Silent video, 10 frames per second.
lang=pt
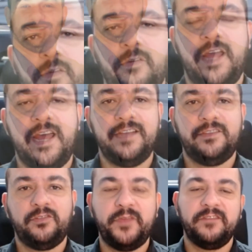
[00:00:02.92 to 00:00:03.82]
Olá,
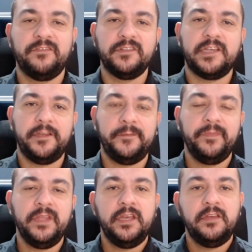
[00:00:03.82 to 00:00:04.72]
tudo bem com você? No
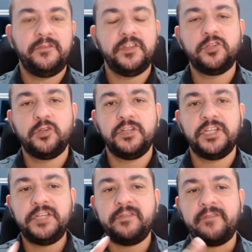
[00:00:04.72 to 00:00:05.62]
vídeo de
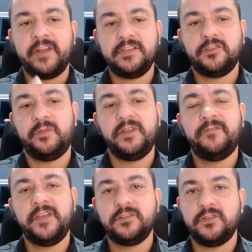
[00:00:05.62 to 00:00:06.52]
hoje a gente vai falar sobre
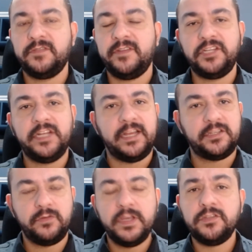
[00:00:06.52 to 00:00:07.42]
infecções
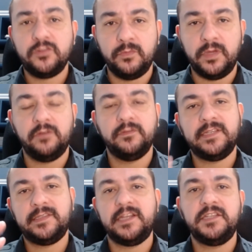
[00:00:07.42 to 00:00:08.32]
vaginais, um resumão
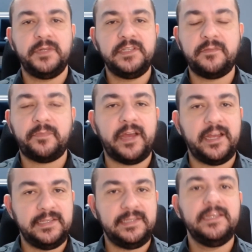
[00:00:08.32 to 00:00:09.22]
das três
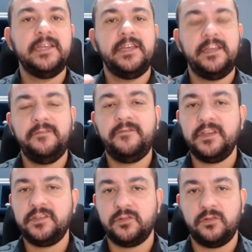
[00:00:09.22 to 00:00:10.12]
principais
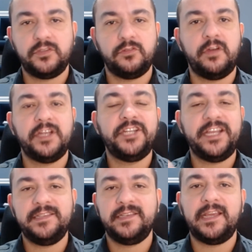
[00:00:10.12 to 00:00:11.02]
infecções ou
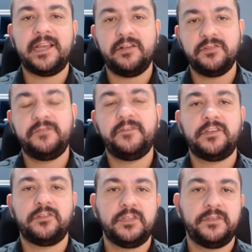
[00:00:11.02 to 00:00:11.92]
agentes que causam
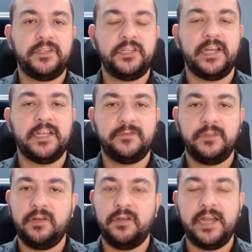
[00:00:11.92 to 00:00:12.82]
infecções vaginais. Vou
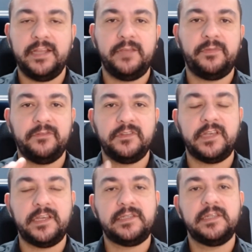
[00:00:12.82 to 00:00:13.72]
dar uma olhada aí para
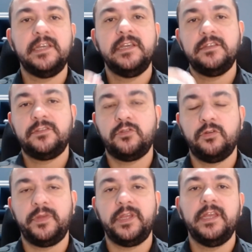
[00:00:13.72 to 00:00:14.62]
vocês
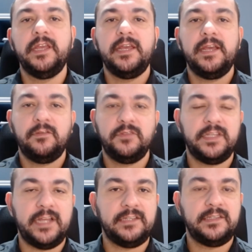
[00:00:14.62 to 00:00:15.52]
sobre os
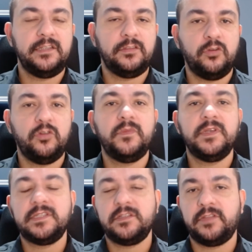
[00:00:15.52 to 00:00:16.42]
sinais e
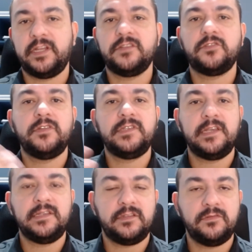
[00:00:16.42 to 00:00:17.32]
sintomas, as alterações,
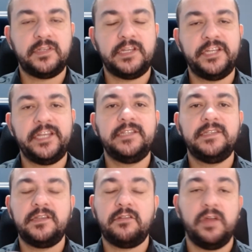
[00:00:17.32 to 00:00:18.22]
quem são os
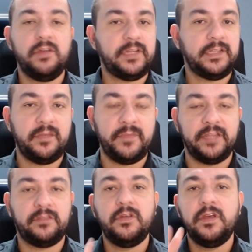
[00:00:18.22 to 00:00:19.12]
agentes e qual é o
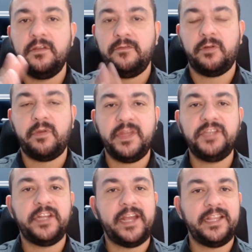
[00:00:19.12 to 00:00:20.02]
tratamento. Forma bem
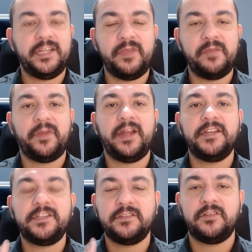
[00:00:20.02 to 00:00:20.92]
direta, bem
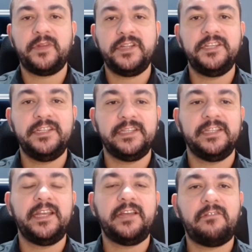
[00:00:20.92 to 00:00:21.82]
prática, só para a gente
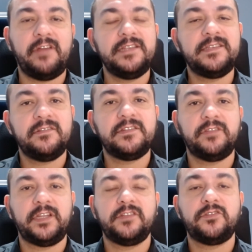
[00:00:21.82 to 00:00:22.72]
entender quais são as
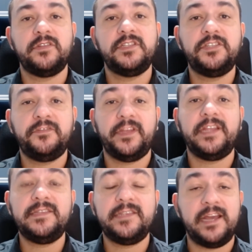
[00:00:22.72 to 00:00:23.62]
alterações e
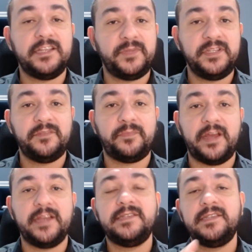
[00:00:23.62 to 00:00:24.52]
diferenciar as
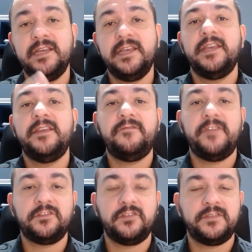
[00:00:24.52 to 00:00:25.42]
principais
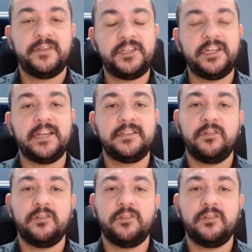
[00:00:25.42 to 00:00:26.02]
infecções vaginais.